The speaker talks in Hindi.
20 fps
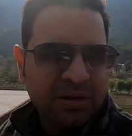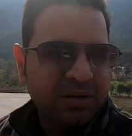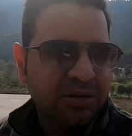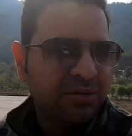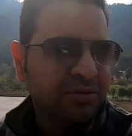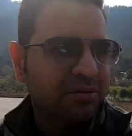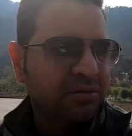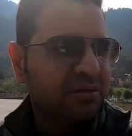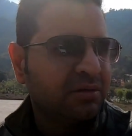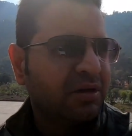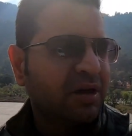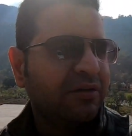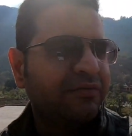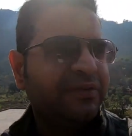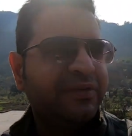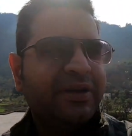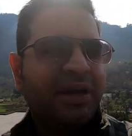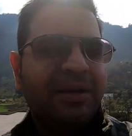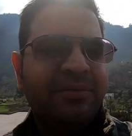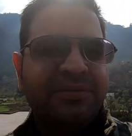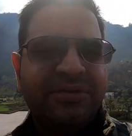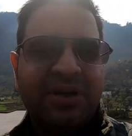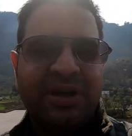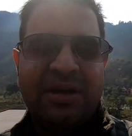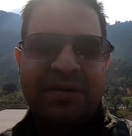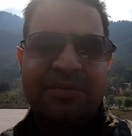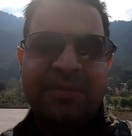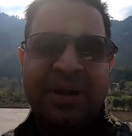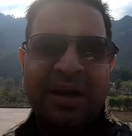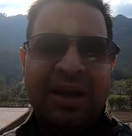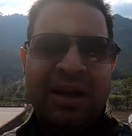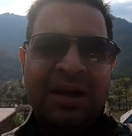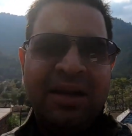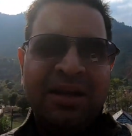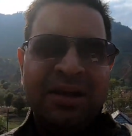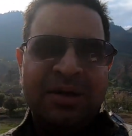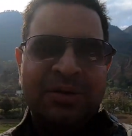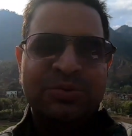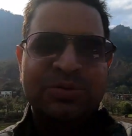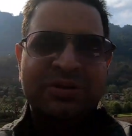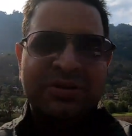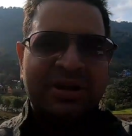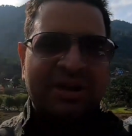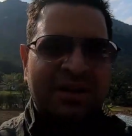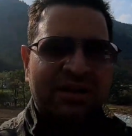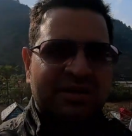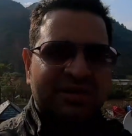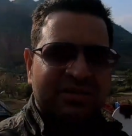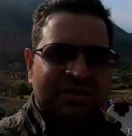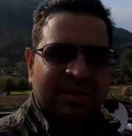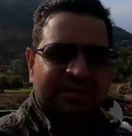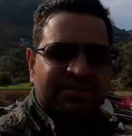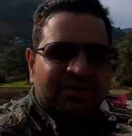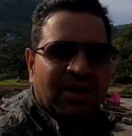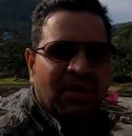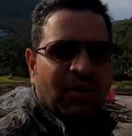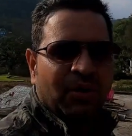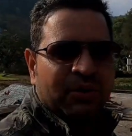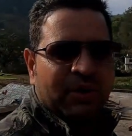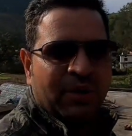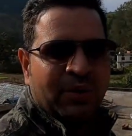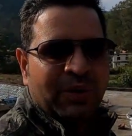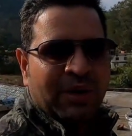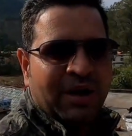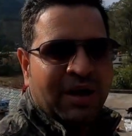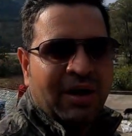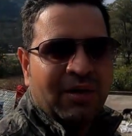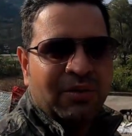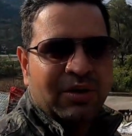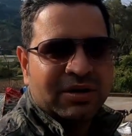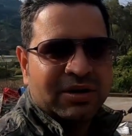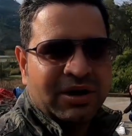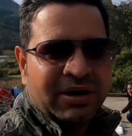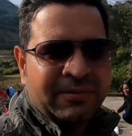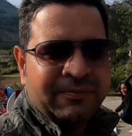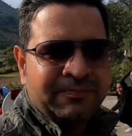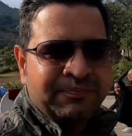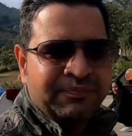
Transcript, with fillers: तो काफ़ी टाइम से हम मिले नहीं हैं उनसे जब से लॉकडाउन लगा हुआ था